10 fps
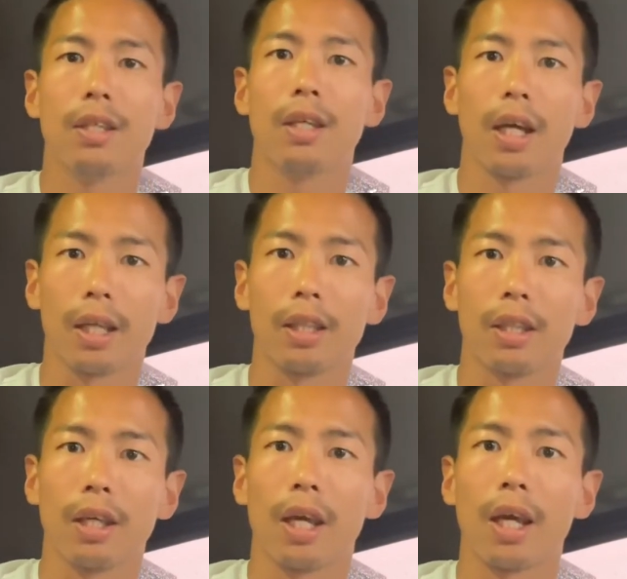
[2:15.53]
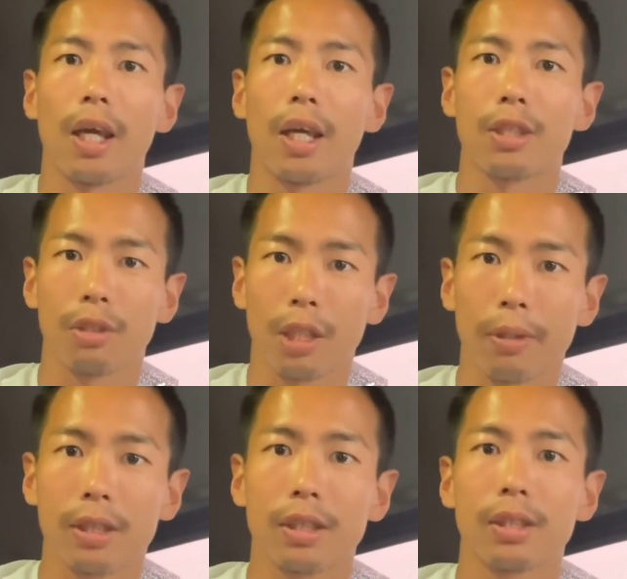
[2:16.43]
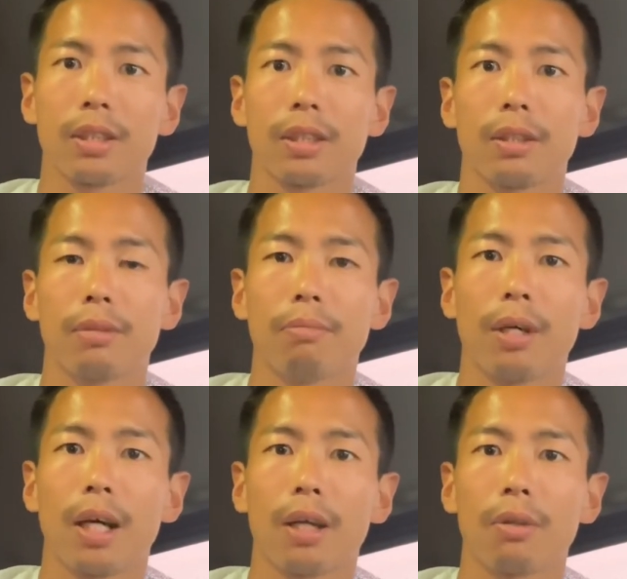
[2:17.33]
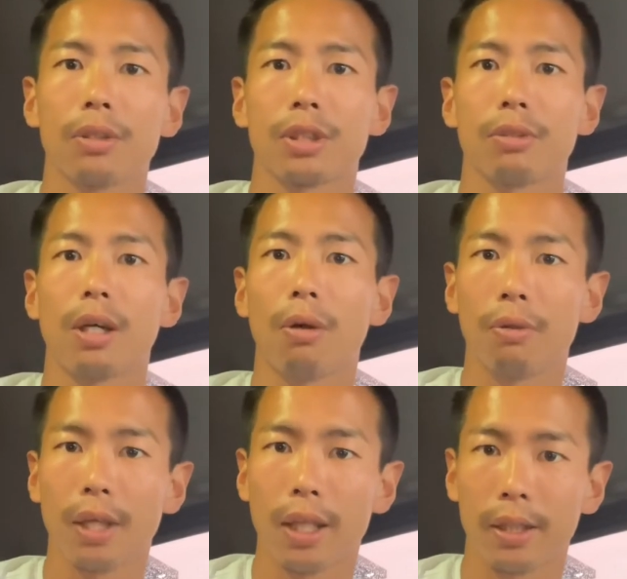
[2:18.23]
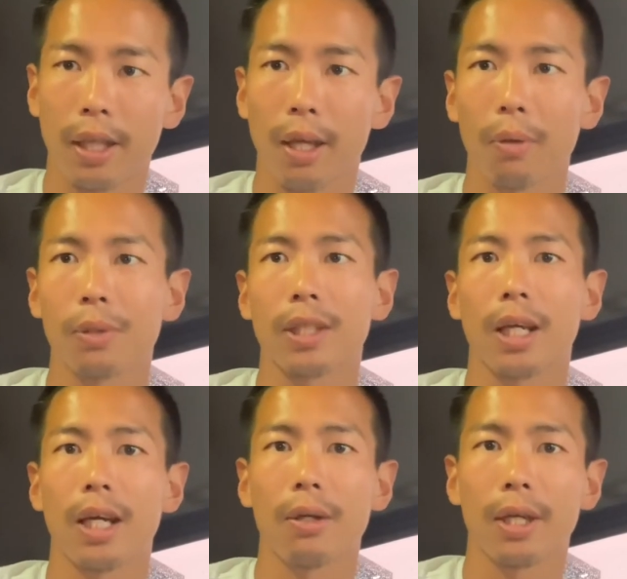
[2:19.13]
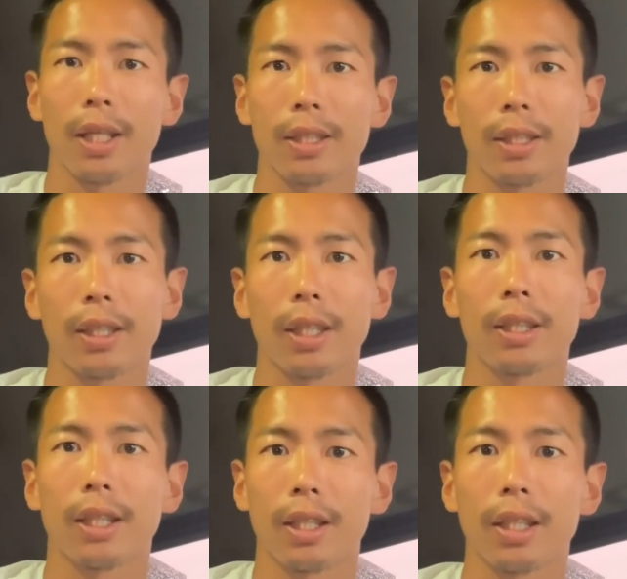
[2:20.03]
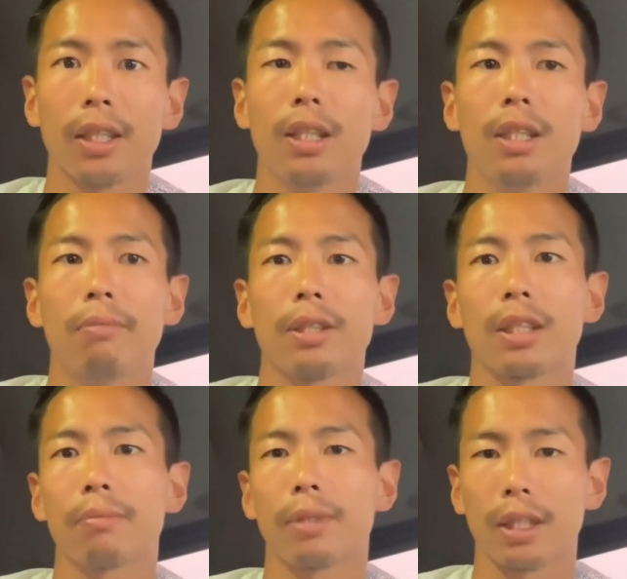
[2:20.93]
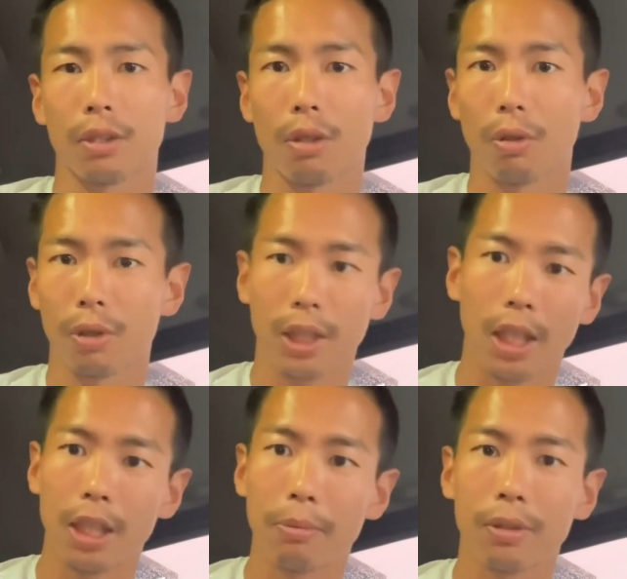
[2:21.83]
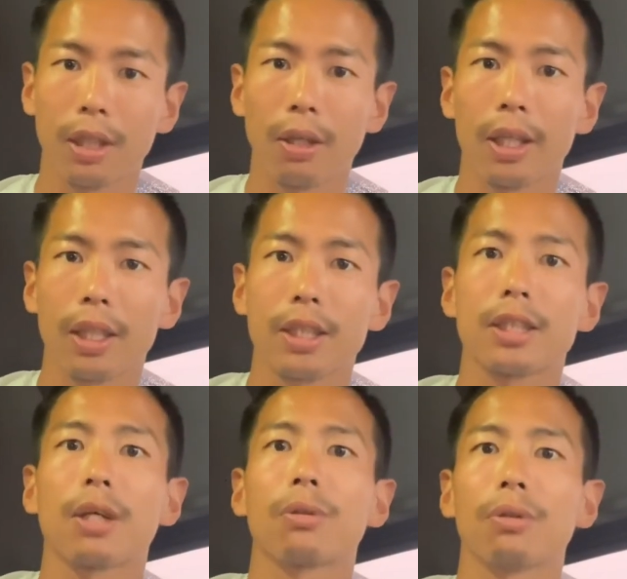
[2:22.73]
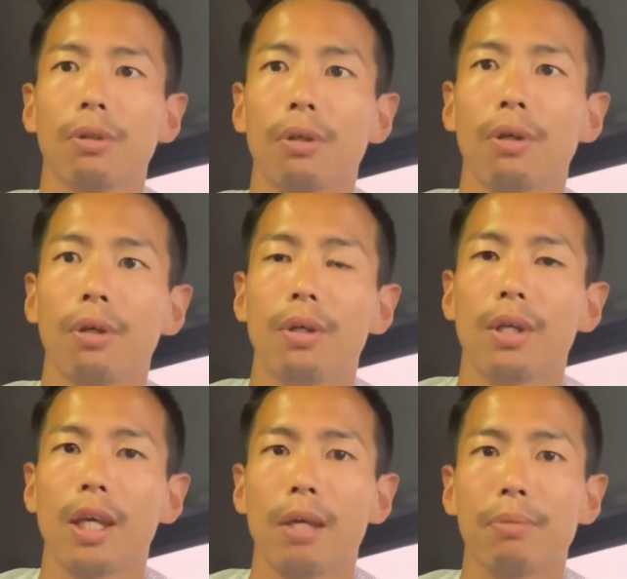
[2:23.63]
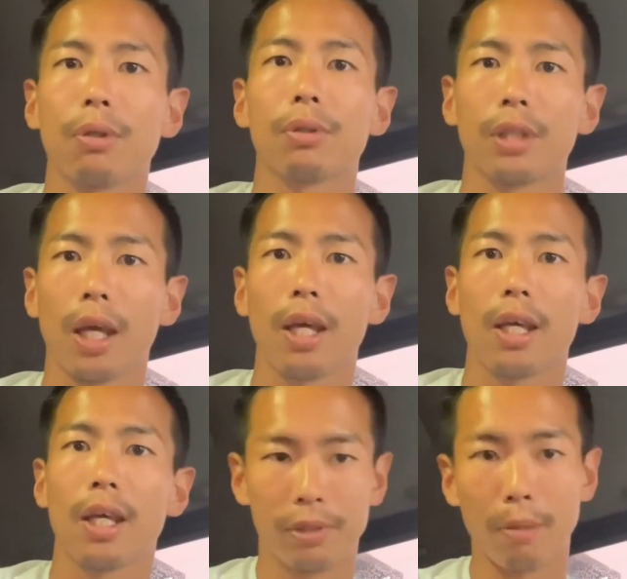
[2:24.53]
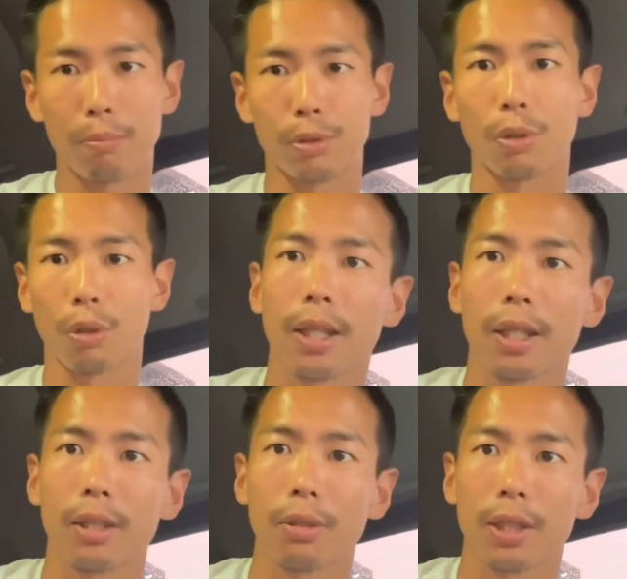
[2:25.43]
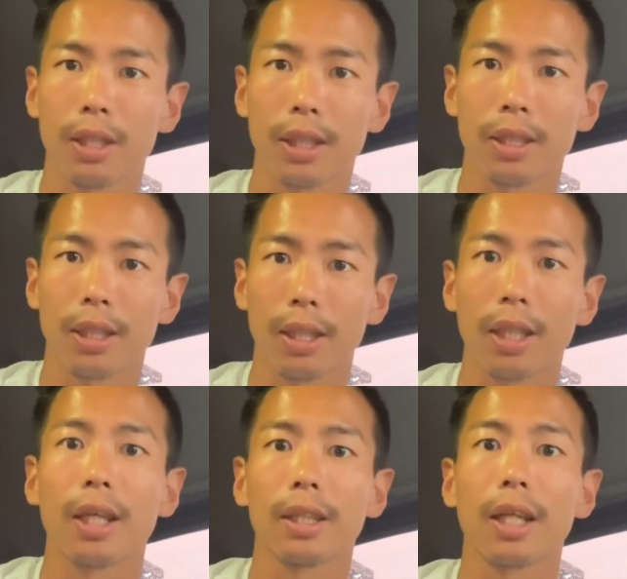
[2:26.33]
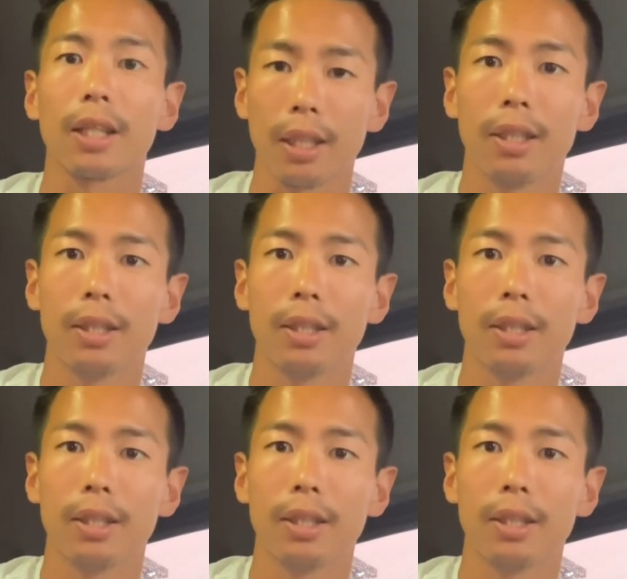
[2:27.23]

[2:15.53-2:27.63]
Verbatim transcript: はい。えー、以上になります。まあ、今週はオンラインで保護者会をやらせていただいたり、まあ、またその保護者会で僕がお話ししたことを、えー、ブログで全文を載せさせていただいたり、